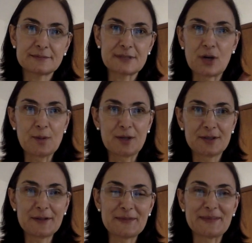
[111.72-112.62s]
Obvio,
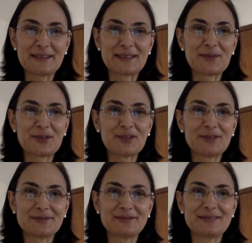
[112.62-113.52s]
¿no?
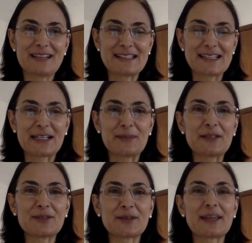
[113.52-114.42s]
Matrimonio, el
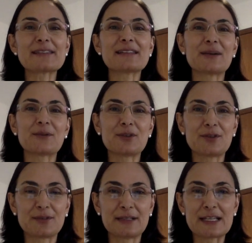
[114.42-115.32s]
sacramento que es la
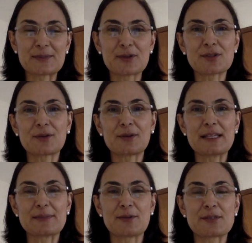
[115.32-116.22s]
unión del esposo con
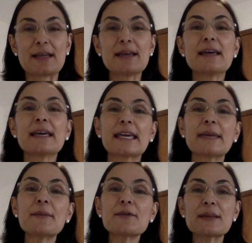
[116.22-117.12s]
la esposa.
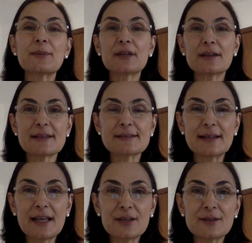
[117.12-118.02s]
¿Qué vamos a poner de
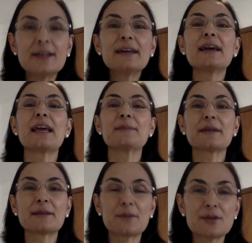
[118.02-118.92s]
este lado? ¿El
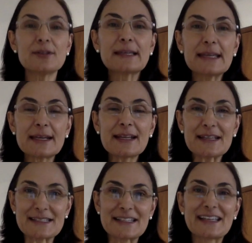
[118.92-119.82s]
matrimonio de quién
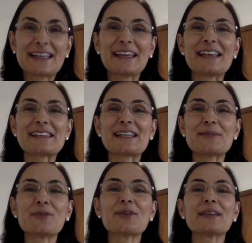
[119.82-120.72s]
es? Es el
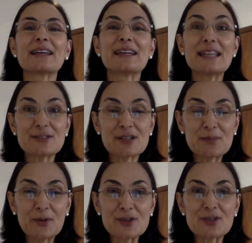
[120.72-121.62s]
amor de Cristo
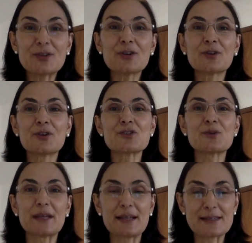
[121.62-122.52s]
esposo con
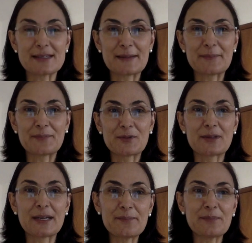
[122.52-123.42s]
su iglesia.
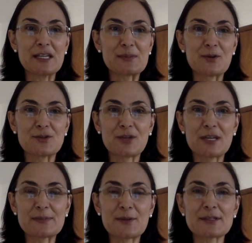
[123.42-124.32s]
¿Ok? Esposo
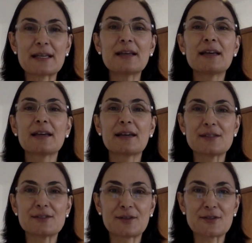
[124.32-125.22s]
y esposa,
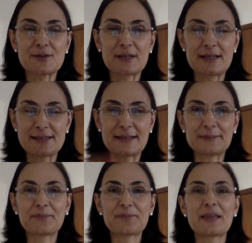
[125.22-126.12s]
Cristo con su iglesia.
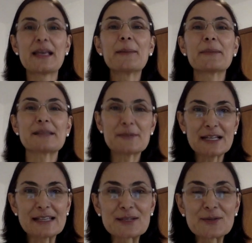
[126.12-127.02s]

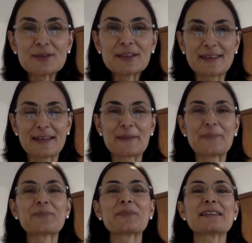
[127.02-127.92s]
Pasamos a la segunda idea.
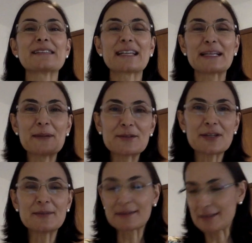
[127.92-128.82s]

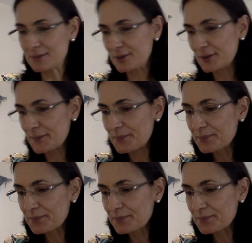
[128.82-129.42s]
Sacramento del matrimonio.